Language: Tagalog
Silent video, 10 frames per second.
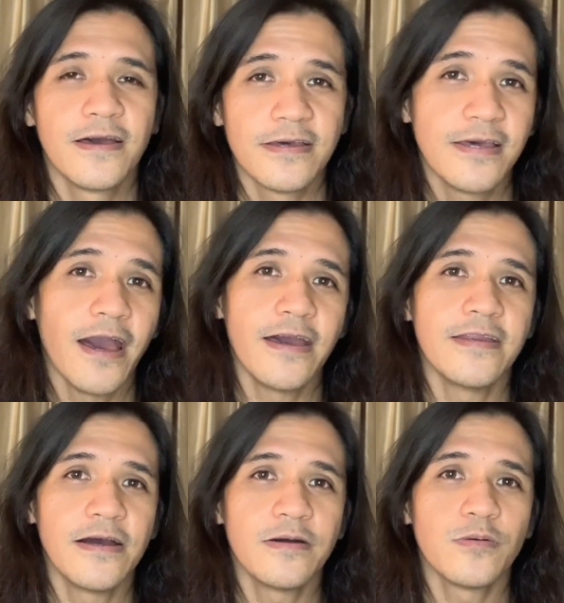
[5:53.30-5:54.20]
Gaya
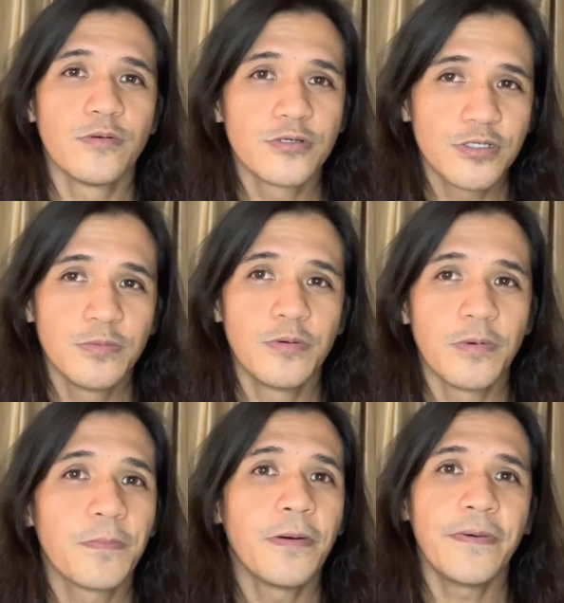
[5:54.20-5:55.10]
ng kung gusto mo
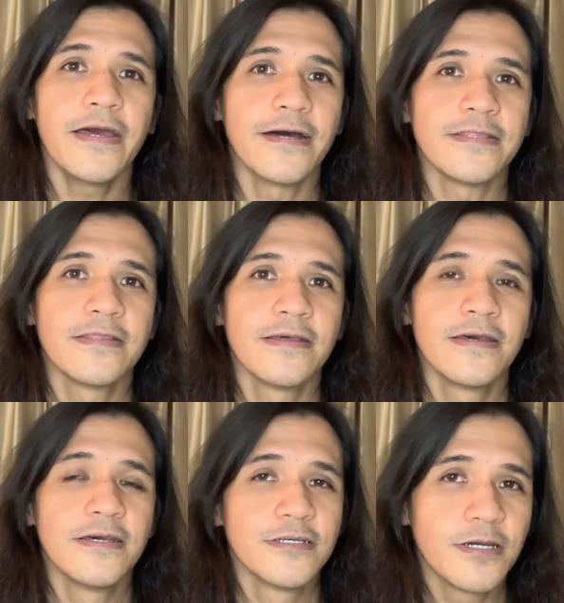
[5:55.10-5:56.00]
magpapayat,
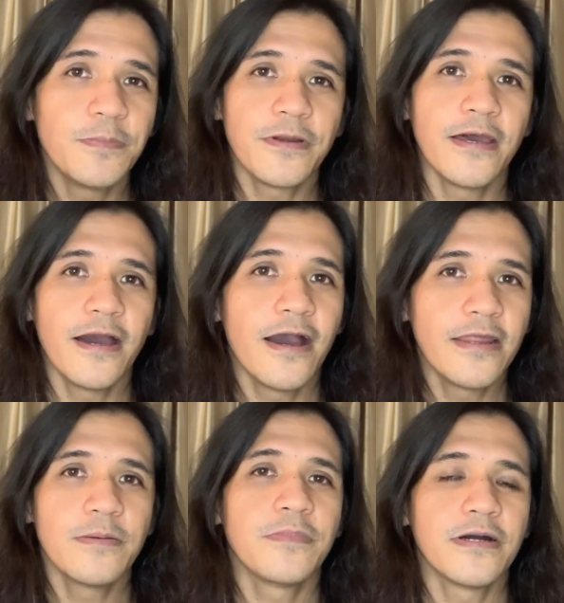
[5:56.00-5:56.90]
syempre
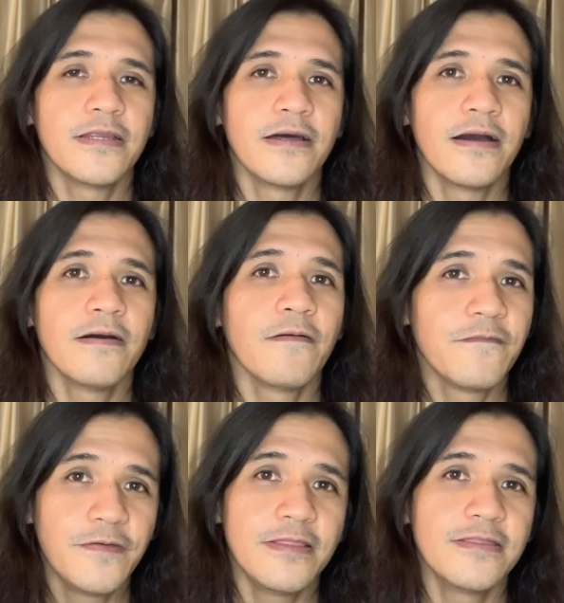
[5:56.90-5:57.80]
hahanap ka ng
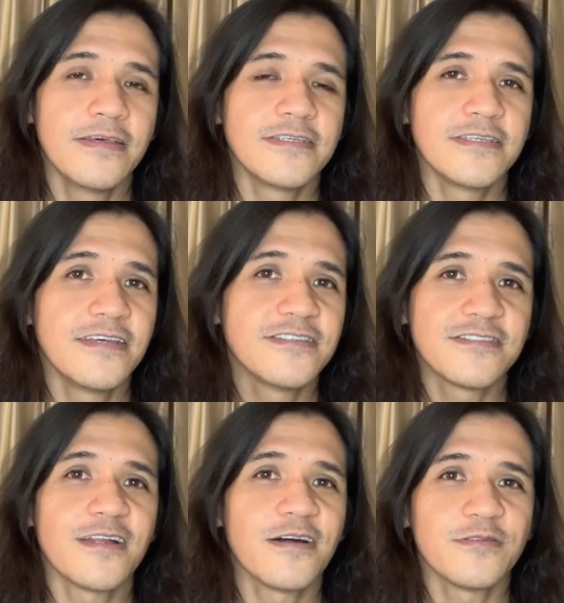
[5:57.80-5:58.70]
fitness
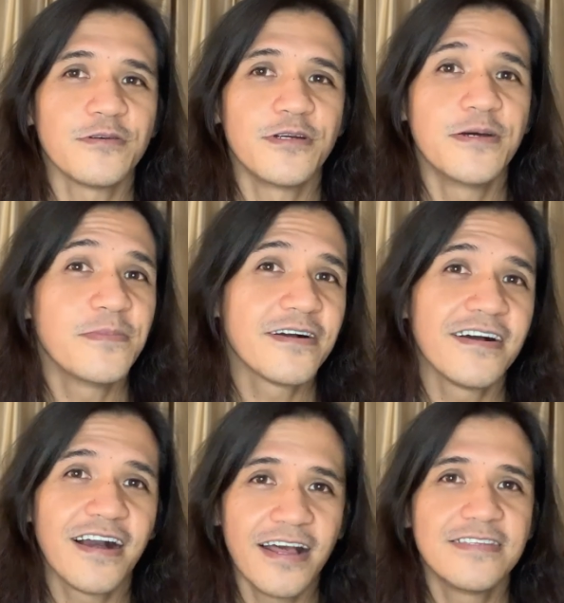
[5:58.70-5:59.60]
instructor na
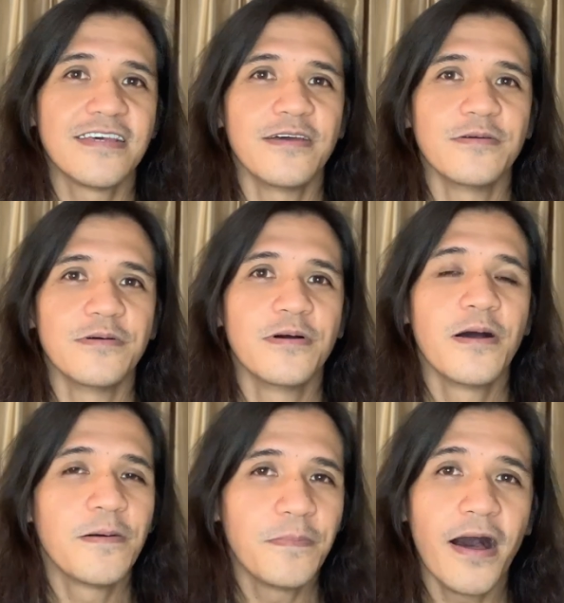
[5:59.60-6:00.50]
magga-guide sa'yo
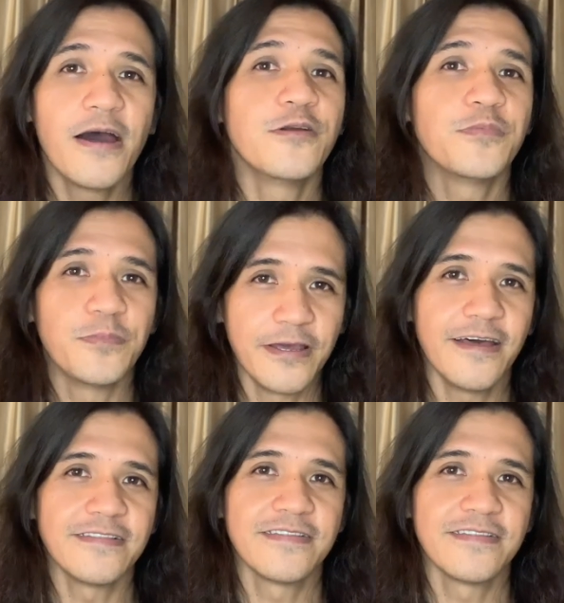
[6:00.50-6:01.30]
paano pumayat.